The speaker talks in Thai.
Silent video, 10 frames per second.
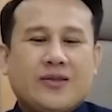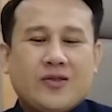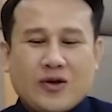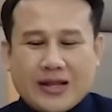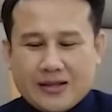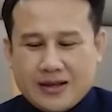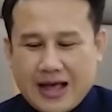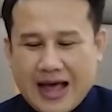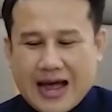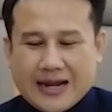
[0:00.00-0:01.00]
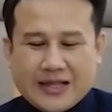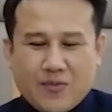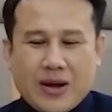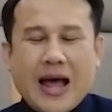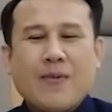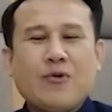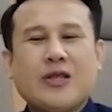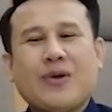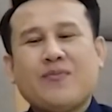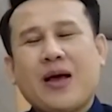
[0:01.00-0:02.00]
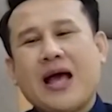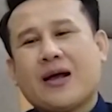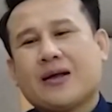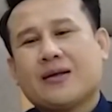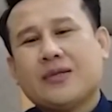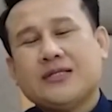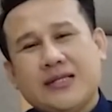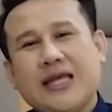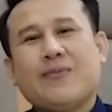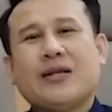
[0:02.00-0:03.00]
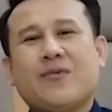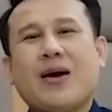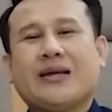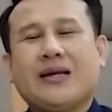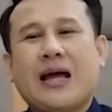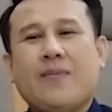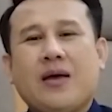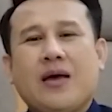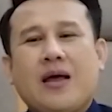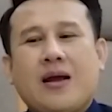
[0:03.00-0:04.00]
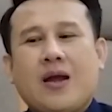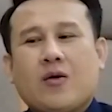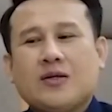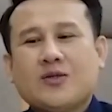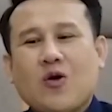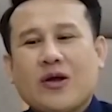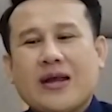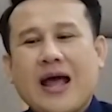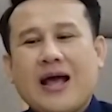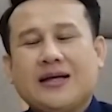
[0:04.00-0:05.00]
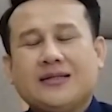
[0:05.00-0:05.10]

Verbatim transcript: อยู่ในเนื้อหาในตำราไม่ว่าจะเป็นภาคทฤษฎีปฏิบัตินะครับ เราก็สอนได้